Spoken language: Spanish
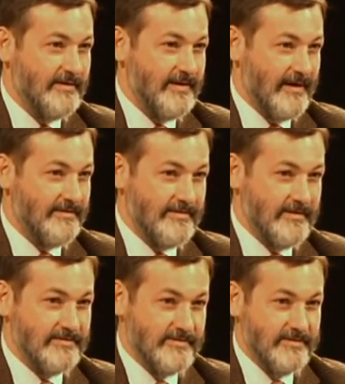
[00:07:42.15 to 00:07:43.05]

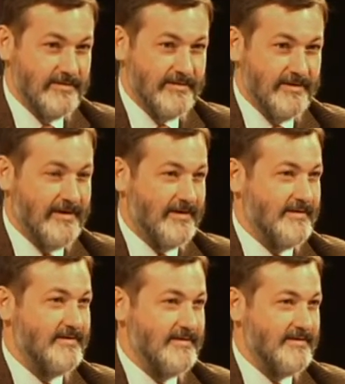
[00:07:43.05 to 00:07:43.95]
gracias a la
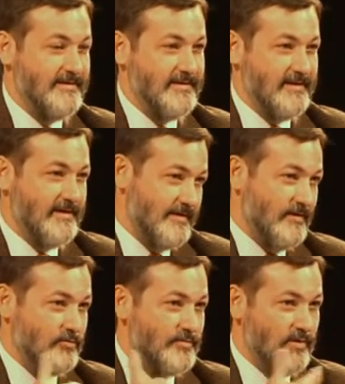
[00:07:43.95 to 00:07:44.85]
gente de Llerena y a
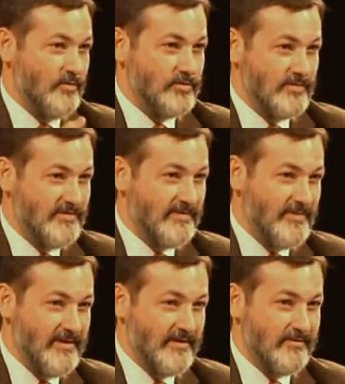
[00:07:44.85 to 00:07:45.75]
los vínculos de mi
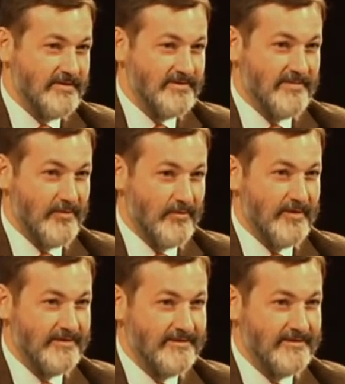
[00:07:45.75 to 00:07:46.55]
familia con Extremadura.